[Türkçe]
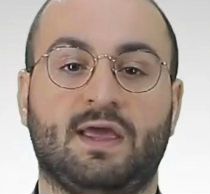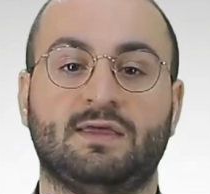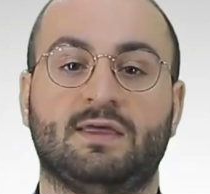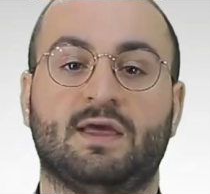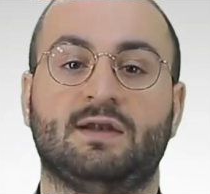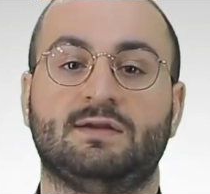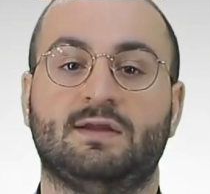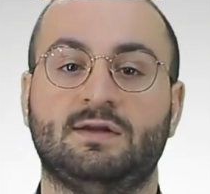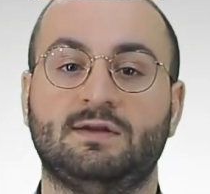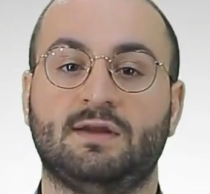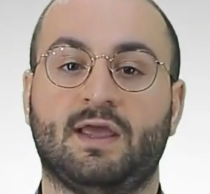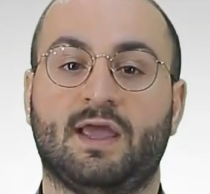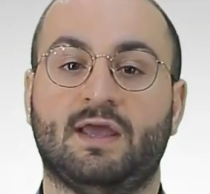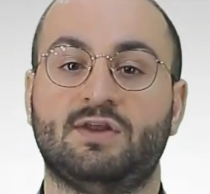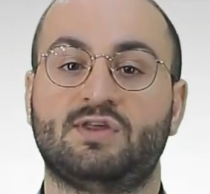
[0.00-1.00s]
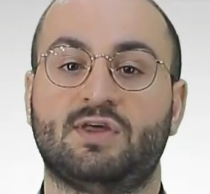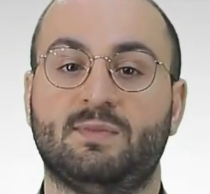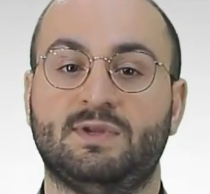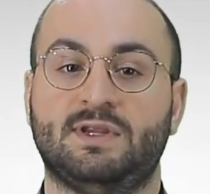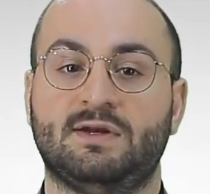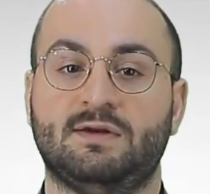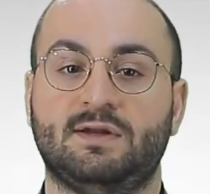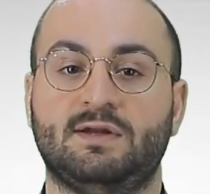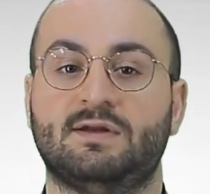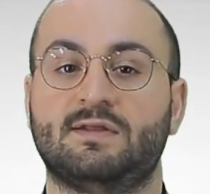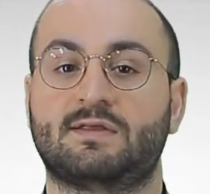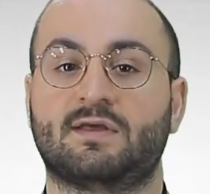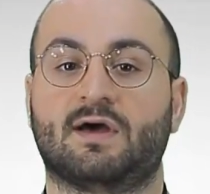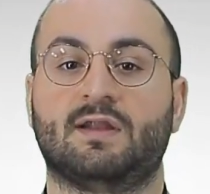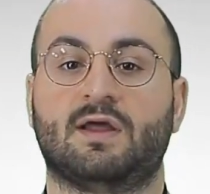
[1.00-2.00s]
engellerin erişebilirliğinin
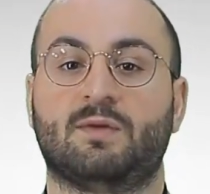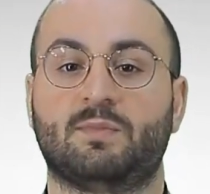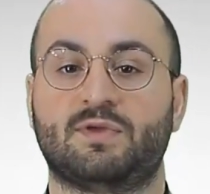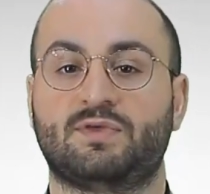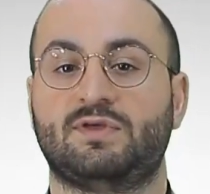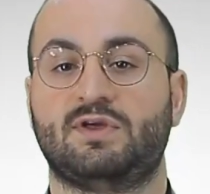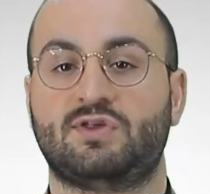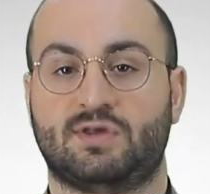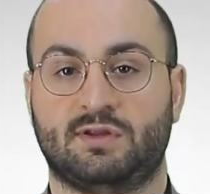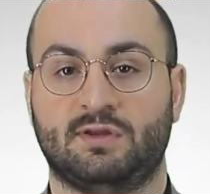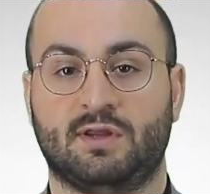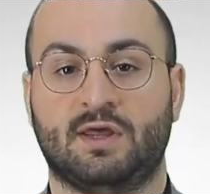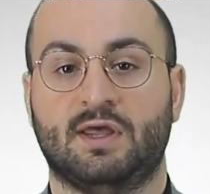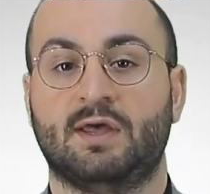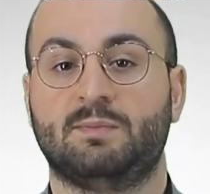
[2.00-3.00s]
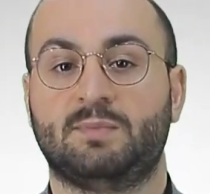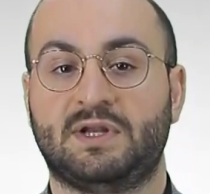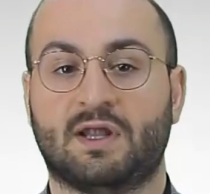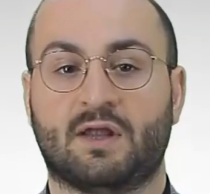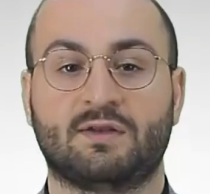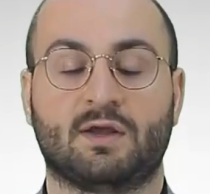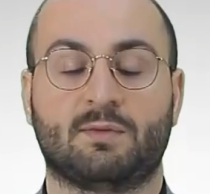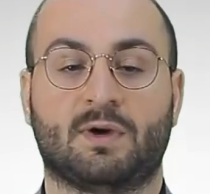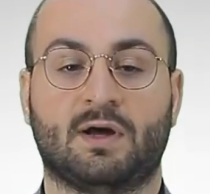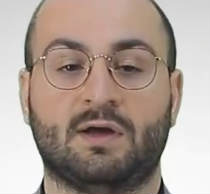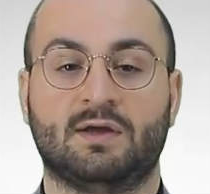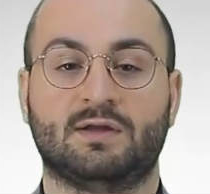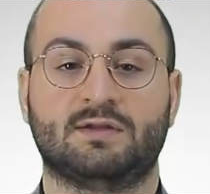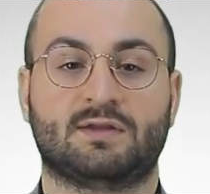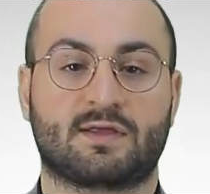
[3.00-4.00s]
sağlanması için
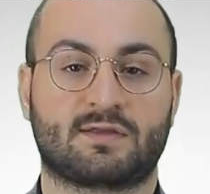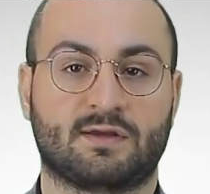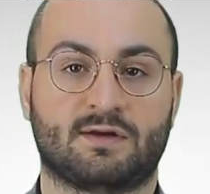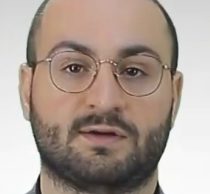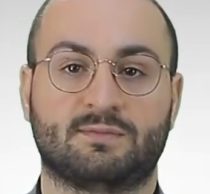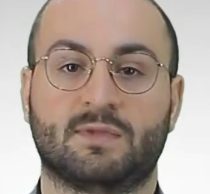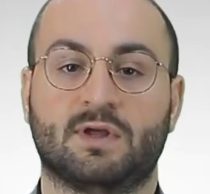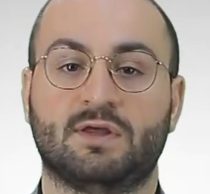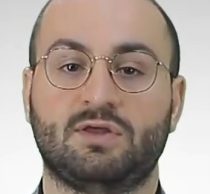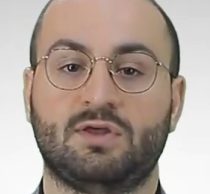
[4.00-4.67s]
planlama, tasarım,